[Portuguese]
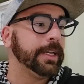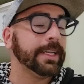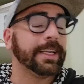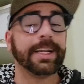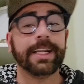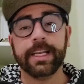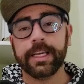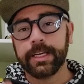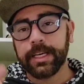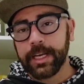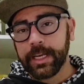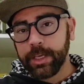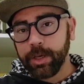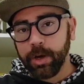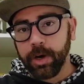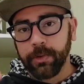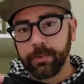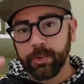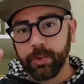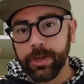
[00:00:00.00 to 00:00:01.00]
Clica aqui
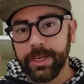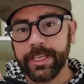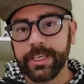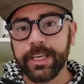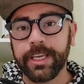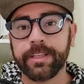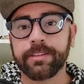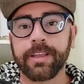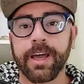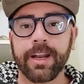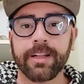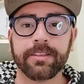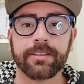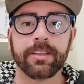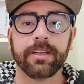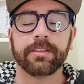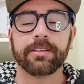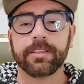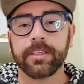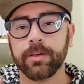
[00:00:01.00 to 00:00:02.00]
ó, no link que está na
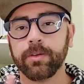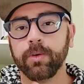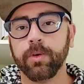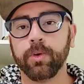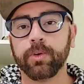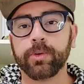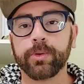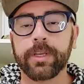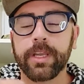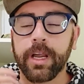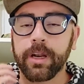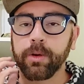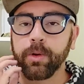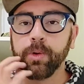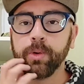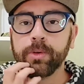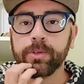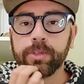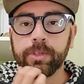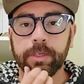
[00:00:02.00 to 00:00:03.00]
descrição ou no QR
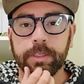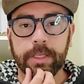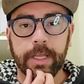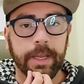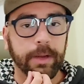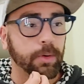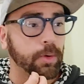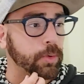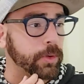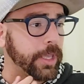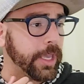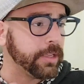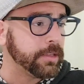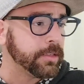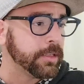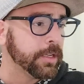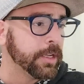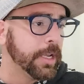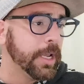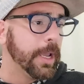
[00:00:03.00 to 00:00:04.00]
Code. É
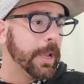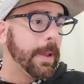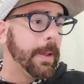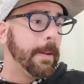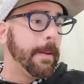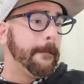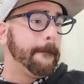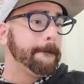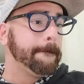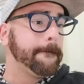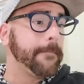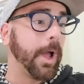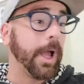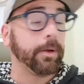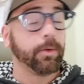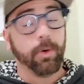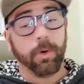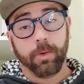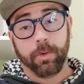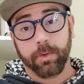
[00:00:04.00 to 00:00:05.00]
GoCase. É,
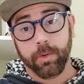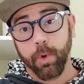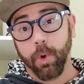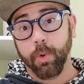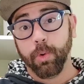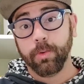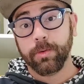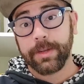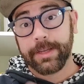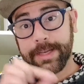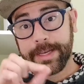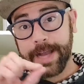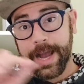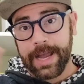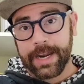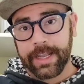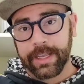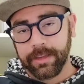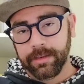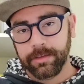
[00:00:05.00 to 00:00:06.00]
GoK,
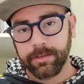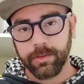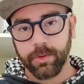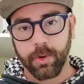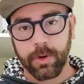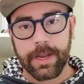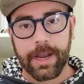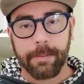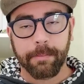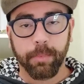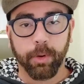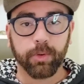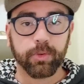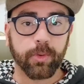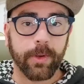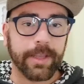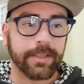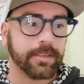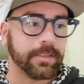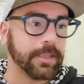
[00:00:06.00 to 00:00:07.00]
né?
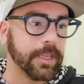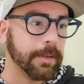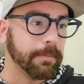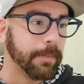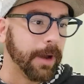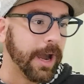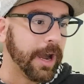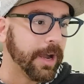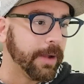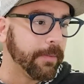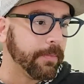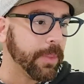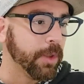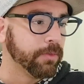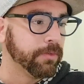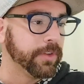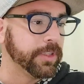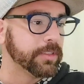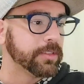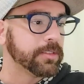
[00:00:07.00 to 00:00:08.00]
GoK.se barra
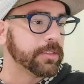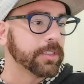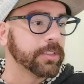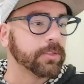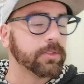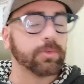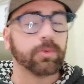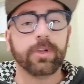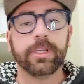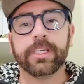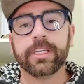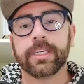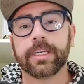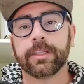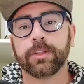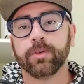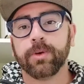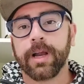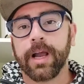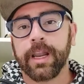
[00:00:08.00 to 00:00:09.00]
eu Santos. O link
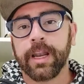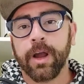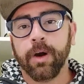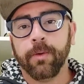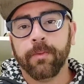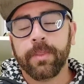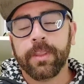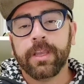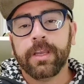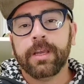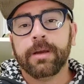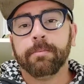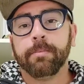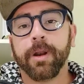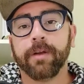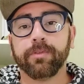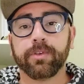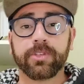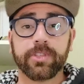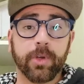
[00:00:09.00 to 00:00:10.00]
do canal.
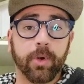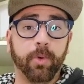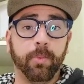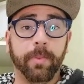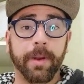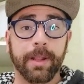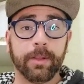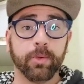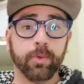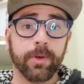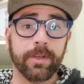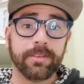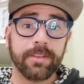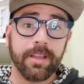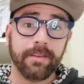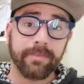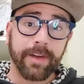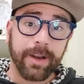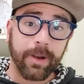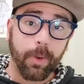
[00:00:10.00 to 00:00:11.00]
Para você comprar duas e
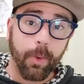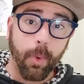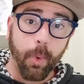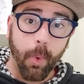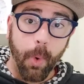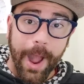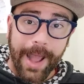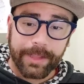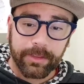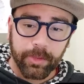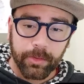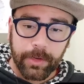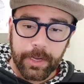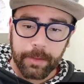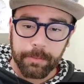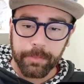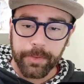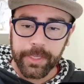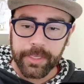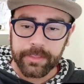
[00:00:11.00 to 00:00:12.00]
levar quatro
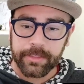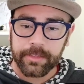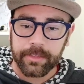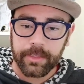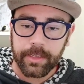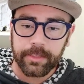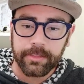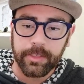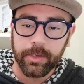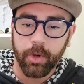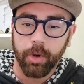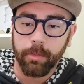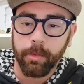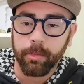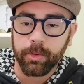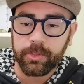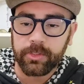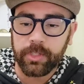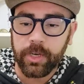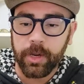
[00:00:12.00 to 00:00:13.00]
capinhas. Assim como eu
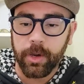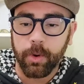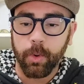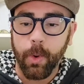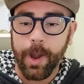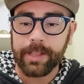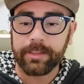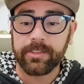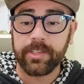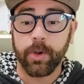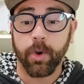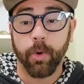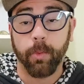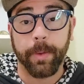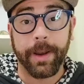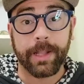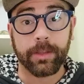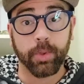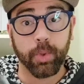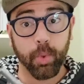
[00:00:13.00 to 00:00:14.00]
mostrei, ó. Quatro. Você
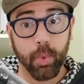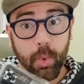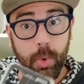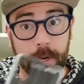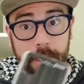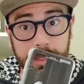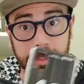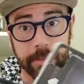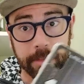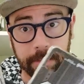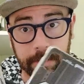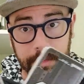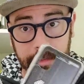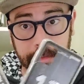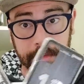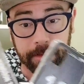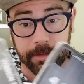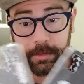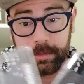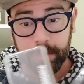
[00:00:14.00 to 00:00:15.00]
compra
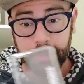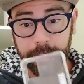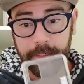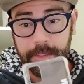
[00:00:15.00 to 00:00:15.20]
duas